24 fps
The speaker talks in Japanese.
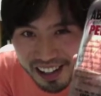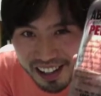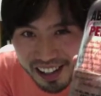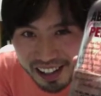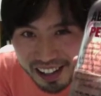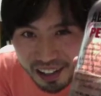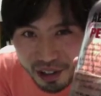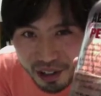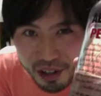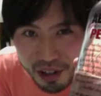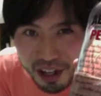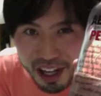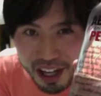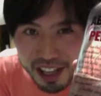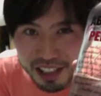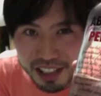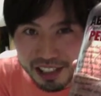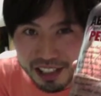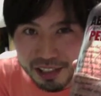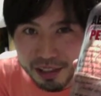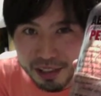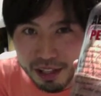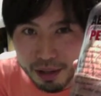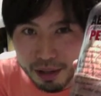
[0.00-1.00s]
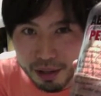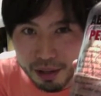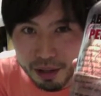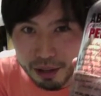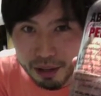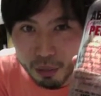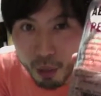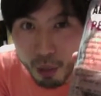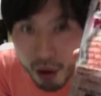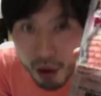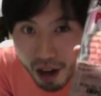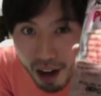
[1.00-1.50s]
唐辛子フレーバーの
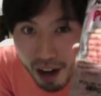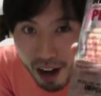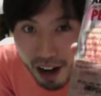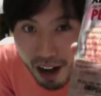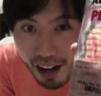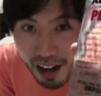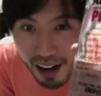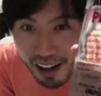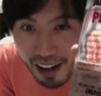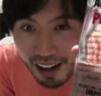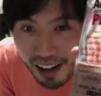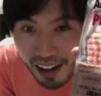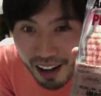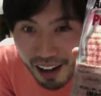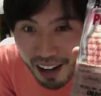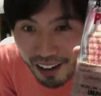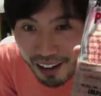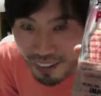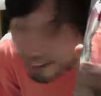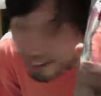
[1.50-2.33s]
ウォッカ。こ